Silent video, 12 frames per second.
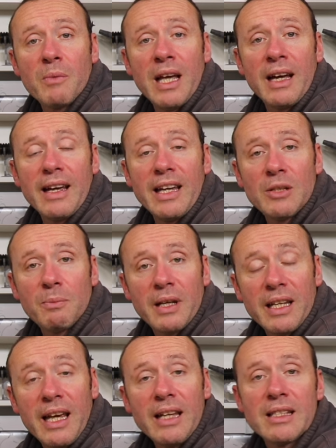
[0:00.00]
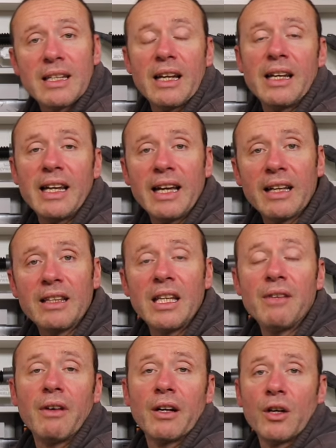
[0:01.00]
mia esperienza
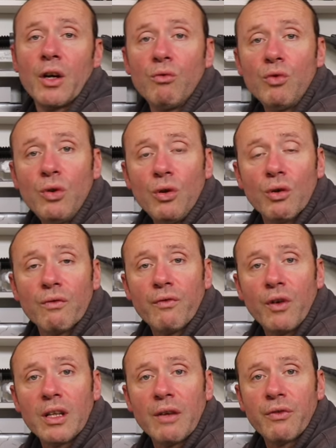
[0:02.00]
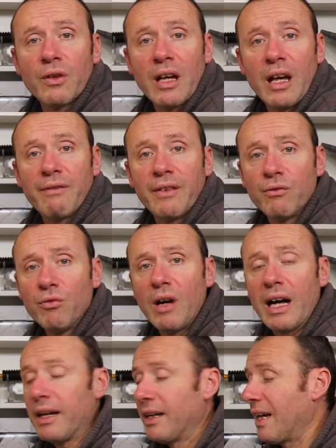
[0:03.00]
negativa che ho avuto con Vodafone
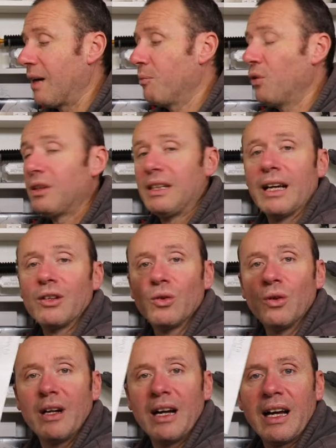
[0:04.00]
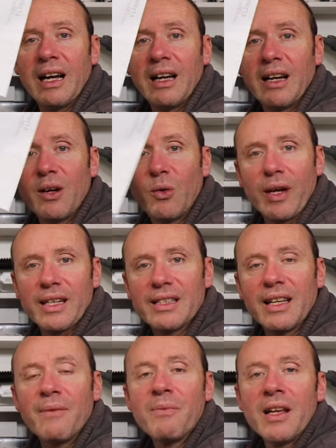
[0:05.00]
FVA che ha portato a
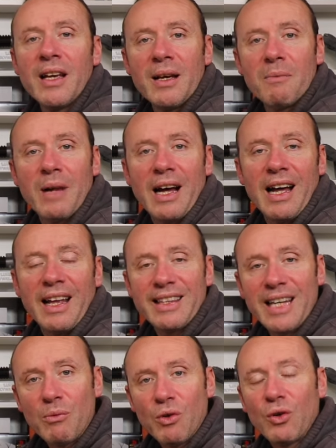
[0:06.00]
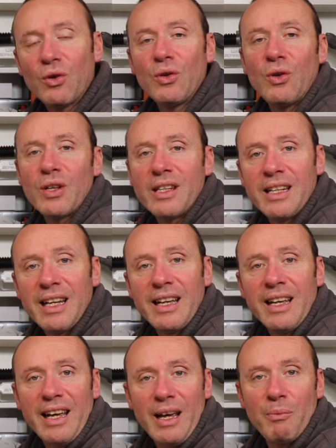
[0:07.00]
queste. Ma andiamo con
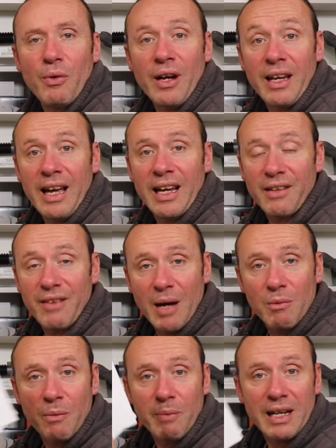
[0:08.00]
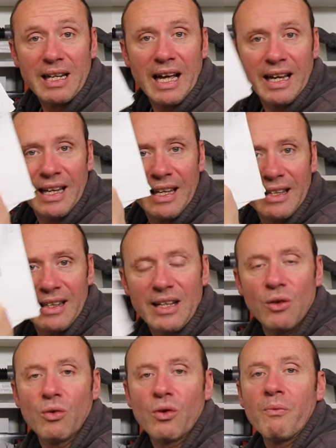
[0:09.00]
ordine e poi arriviamo a parlare
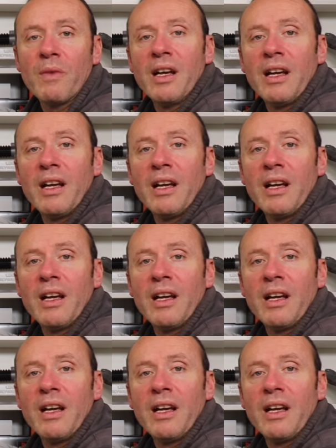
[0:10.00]
di loro.